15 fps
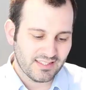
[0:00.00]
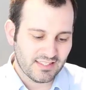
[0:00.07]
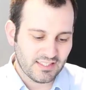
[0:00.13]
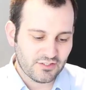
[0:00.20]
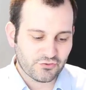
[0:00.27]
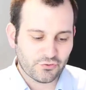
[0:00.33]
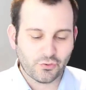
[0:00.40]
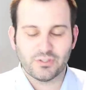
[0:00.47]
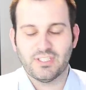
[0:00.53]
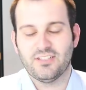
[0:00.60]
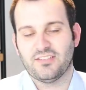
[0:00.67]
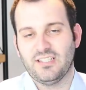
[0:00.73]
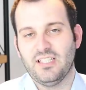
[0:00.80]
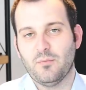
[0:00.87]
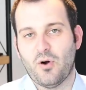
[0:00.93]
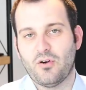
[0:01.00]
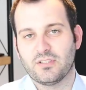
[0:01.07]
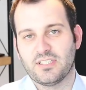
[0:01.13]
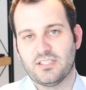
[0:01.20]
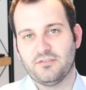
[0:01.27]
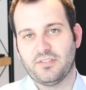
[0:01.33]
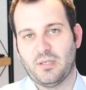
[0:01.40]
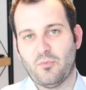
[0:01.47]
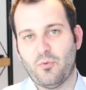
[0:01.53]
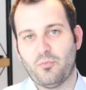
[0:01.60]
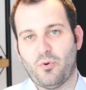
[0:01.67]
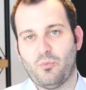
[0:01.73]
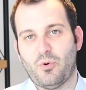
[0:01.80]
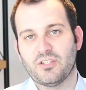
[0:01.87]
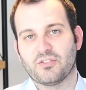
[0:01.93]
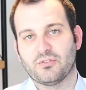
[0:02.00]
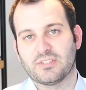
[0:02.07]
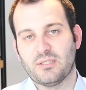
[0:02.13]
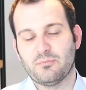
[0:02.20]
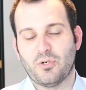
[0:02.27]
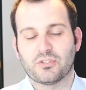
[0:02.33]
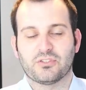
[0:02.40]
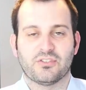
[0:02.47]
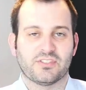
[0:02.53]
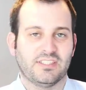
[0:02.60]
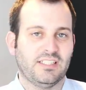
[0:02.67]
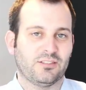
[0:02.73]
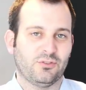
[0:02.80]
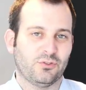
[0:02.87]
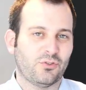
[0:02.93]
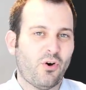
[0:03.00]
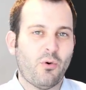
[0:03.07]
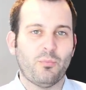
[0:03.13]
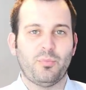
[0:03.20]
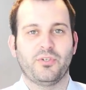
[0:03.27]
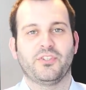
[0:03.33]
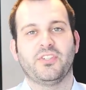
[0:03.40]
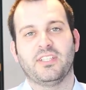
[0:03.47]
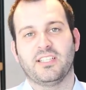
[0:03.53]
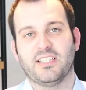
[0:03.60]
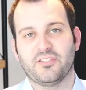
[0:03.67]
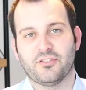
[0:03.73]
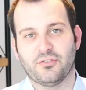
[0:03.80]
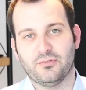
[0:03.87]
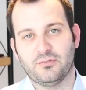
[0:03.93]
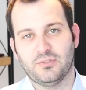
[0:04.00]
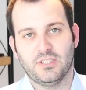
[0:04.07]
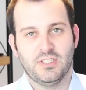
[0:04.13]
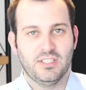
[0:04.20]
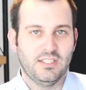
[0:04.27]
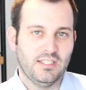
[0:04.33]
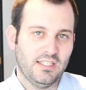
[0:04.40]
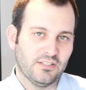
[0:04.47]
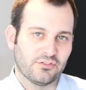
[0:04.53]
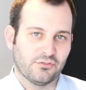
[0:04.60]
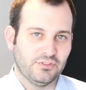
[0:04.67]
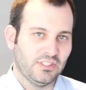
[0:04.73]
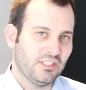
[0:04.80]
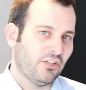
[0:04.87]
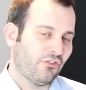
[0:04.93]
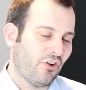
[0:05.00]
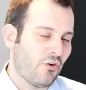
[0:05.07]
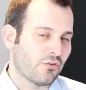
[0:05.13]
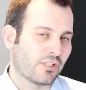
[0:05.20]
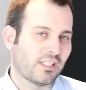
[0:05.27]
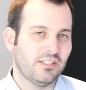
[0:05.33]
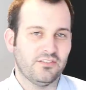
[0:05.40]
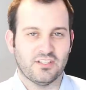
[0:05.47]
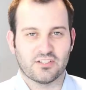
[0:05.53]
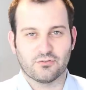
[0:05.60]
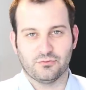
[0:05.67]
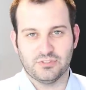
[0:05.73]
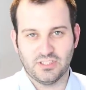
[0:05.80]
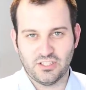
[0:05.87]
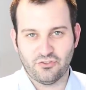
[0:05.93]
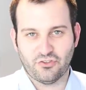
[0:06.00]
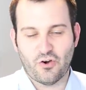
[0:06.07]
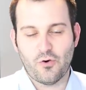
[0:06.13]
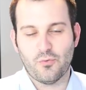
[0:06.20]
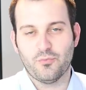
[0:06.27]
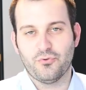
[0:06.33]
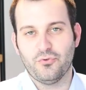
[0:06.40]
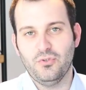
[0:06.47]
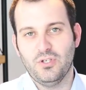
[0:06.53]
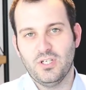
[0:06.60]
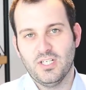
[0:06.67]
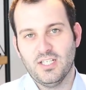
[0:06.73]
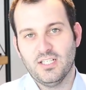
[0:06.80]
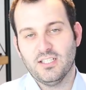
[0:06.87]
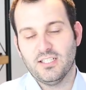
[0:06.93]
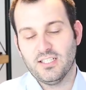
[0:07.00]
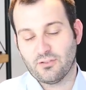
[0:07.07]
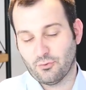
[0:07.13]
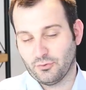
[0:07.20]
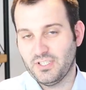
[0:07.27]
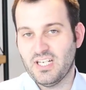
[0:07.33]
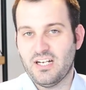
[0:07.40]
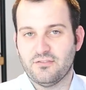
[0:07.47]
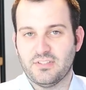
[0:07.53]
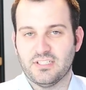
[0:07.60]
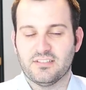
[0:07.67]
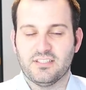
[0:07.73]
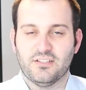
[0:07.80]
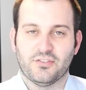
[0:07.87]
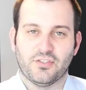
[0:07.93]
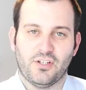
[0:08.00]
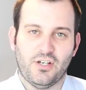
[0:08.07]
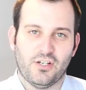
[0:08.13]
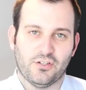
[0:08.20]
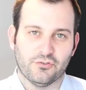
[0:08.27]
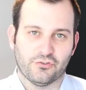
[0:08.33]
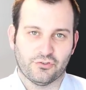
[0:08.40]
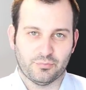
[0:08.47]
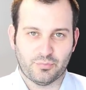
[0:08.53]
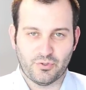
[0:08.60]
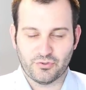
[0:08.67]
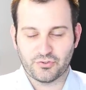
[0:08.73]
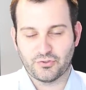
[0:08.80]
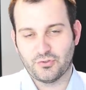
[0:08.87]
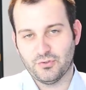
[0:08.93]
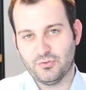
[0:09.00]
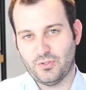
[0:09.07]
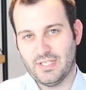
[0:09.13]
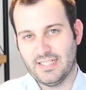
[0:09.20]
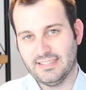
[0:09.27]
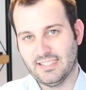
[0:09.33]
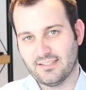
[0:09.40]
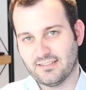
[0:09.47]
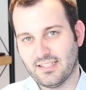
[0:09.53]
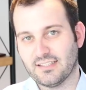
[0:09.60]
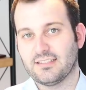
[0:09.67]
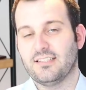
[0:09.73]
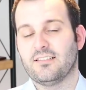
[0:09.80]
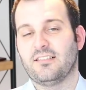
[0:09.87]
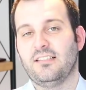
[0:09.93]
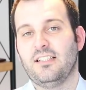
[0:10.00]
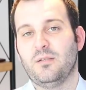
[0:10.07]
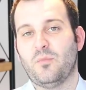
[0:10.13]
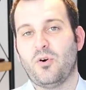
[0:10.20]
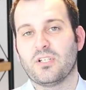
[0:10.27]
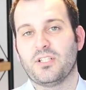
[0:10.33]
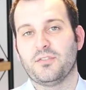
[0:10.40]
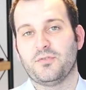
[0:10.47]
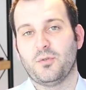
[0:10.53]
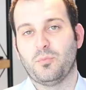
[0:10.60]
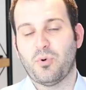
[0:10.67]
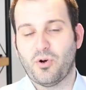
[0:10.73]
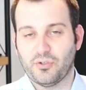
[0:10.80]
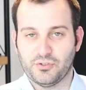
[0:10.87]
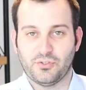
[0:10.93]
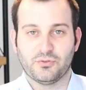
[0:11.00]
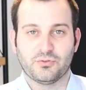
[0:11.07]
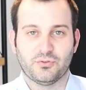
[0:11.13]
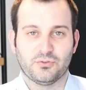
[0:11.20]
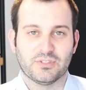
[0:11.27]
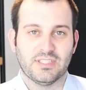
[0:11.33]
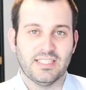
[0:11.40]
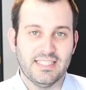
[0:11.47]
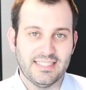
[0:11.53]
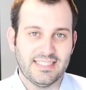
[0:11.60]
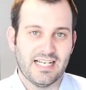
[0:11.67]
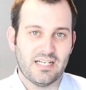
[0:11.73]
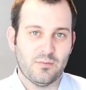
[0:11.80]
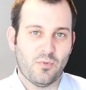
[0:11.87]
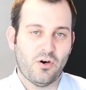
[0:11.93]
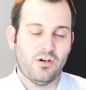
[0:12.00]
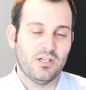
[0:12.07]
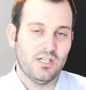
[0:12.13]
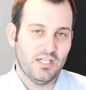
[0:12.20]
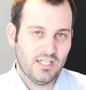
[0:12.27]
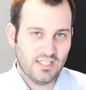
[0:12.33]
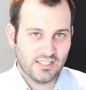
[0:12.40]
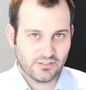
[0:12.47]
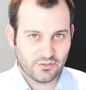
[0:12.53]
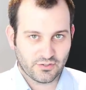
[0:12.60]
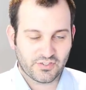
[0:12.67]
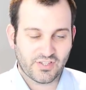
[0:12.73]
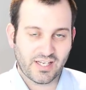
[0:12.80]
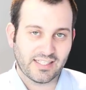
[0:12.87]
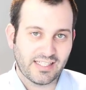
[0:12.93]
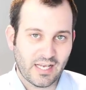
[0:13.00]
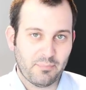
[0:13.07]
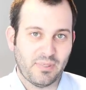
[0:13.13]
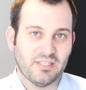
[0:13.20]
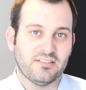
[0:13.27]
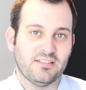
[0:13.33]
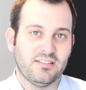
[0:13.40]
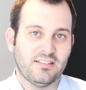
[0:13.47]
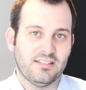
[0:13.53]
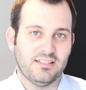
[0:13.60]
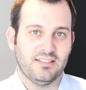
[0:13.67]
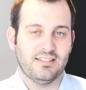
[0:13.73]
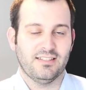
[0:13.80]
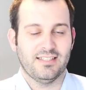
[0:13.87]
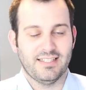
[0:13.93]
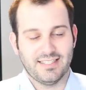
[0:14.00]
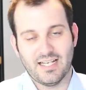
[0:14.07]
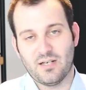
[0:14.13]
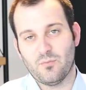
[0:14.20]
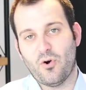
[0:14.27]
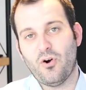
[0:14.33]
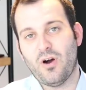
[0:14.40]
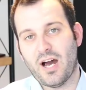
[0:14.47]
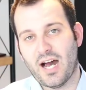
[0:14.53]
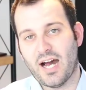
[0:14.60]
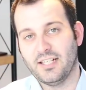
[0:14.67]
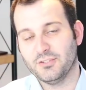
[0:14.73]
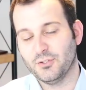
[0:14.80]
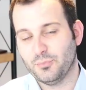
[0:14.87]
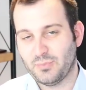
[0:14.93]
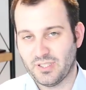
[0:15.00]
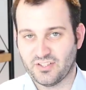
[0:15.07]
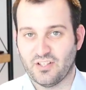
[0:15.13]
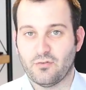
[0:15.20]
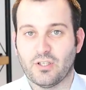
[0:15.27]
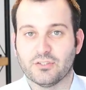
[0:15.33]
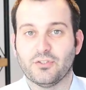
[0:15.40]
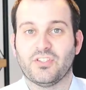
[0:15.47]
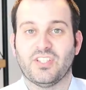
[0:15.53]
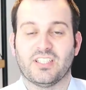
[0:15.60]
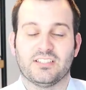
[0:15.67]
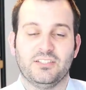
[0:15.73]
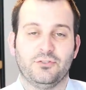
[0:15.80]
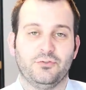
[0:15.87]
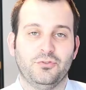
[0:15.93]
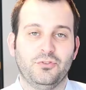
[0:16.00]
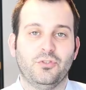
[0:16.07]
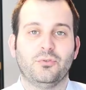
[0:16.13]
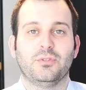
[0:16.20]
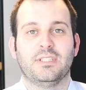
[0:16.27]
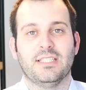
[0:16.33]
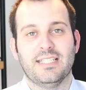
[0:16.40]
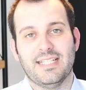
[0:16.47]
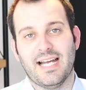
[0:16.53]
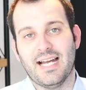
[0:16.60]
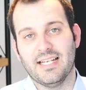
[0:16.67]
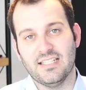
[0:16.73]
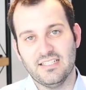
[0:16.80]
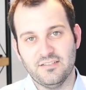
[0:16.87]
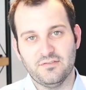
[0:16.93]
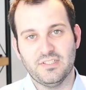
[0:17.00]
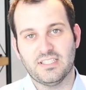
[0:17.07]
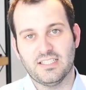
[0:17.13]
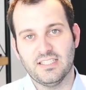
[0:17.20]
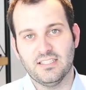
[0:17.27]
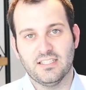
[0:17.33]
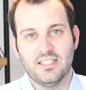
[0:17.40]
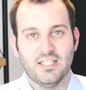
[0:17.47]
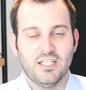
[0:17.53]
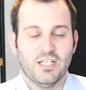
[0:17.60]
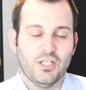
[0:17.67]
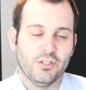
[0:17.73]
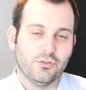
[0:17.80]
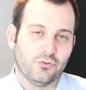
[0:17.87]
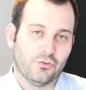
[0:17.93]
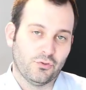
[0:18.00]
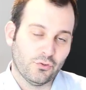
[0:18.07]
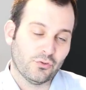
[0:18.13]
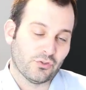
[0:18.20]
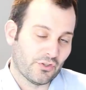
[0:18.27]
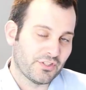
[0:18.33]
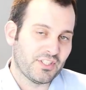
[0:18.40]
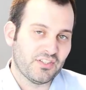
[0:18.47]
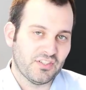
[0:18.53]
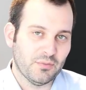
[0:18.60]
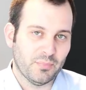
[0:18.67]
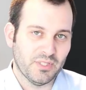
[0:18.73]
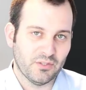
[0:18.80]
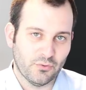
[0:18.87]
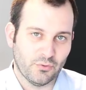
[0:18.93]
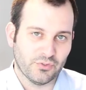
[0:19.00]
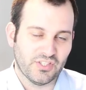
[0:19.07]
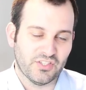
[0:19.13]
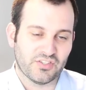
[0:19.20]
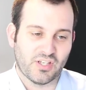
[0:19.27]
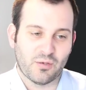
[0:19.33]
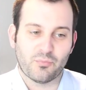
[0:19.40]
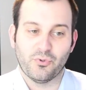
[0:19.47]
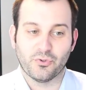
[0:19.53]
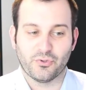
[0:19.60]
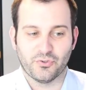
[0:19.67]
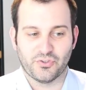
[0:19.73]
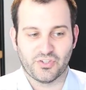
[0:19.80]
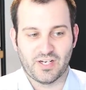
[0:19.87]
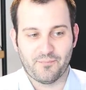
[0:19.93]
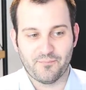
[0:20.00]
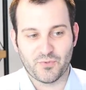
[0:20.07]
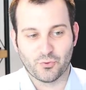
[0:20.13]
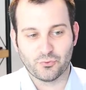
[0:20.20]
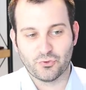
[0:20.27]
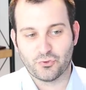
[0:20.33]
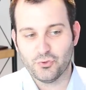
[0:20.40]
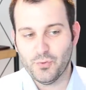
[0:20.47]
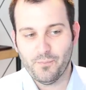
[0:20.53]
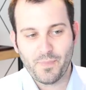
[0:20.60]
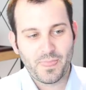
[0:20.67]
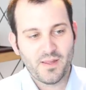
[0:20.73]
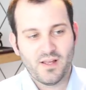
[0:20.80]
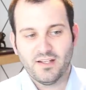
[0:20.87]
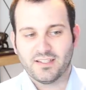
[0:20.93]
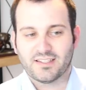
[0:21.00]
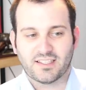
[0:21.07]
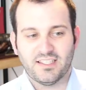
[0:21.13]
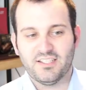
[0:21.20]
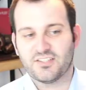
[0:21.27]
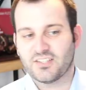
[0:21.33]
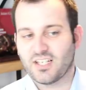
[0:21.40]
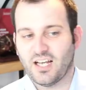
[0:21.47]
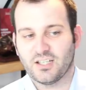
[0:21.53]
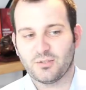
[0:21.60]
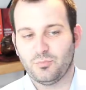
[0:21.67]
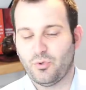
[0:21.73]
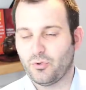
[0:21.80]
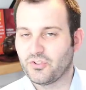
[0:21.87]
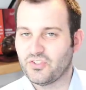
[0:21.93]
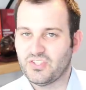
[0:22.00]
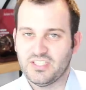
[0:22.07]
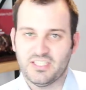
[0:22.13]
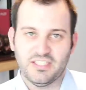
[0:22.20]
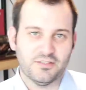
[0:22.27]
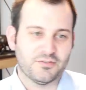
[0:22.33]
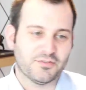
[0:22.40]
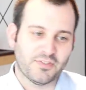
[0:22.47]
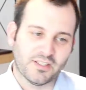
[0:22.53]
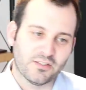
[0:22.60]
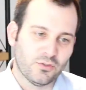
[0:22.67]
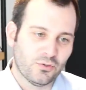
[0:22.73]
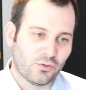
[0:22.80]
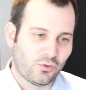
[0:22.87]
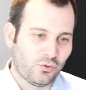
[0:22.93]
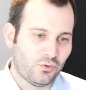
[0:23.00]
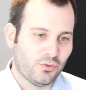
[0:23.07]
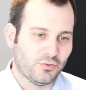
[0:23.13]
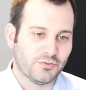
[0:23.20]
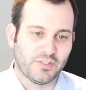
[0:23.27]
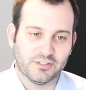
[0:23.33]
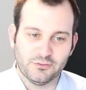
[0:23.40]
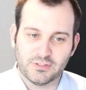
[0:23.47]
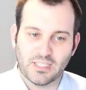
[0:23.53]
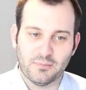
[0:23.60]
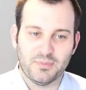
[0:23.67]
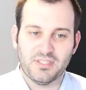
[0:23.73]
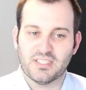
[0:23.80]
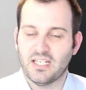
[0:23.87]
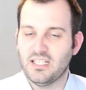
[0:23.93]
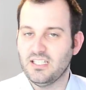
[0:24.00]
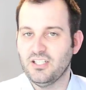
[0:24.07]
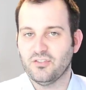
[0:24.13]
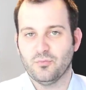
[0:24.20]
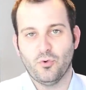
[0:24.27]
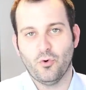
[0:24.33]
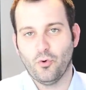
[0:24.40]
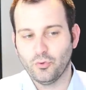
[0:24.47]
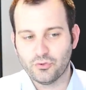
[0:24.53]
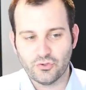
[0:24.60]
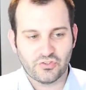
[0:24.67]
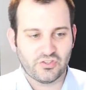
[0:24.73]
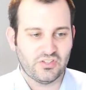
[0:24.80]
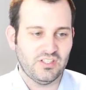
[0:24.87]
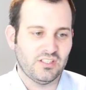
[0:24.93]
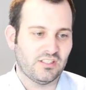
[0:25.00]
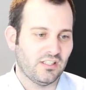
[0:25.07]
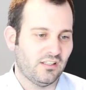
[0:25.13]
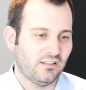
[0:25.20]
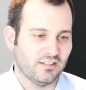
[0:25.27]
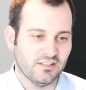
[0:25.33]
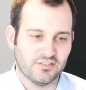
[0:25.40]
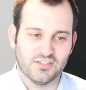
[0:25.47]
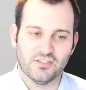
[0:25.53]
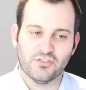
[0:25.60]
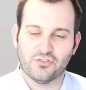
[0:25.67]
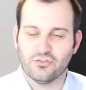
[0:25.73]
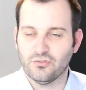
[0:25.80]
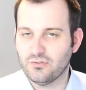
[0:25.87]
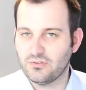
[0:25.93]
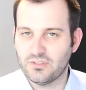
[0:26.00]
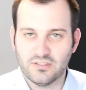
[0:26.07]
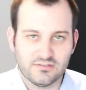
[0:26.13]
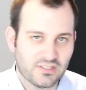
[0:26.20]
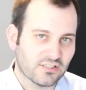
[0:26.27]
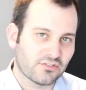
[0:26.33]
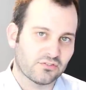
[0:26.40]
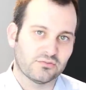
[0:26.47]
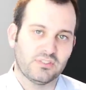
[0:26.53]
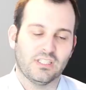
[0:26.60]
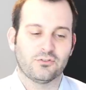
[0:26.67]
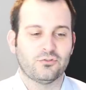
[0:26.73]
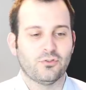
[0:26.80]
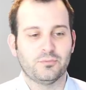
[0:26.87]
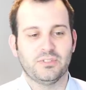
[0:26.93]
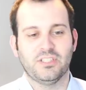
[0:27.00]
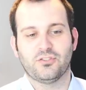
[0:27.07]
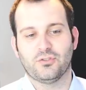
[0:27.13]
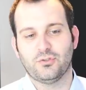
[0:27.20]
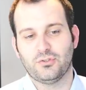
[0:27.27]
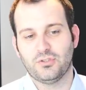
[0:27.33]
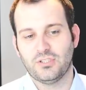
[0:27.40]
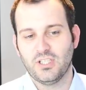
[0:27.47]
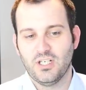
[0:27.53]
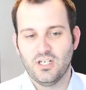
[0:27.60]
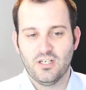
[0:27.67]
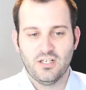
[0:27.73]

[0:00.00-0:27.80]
et sur des éléments qui vraiment pour moi sont importants. C'est-à-dire que quand on pose cette question, est-ce qu'on est déjà en crise, est-ce qu'on est déjà en bulle, et qu'on est investisseur, je pense que voilà, il y a certains éléments qu'il faut prendre en compte également dans sa capacité également à ne pas avoir de certitude donc et à éviter de d'anticiper, aussi simple que ça. Donc du coup, crise, crack boursier, fin de l'euro, fin du capitalisme, haut de cycle, hein, récession, inversion de la courbe des taux,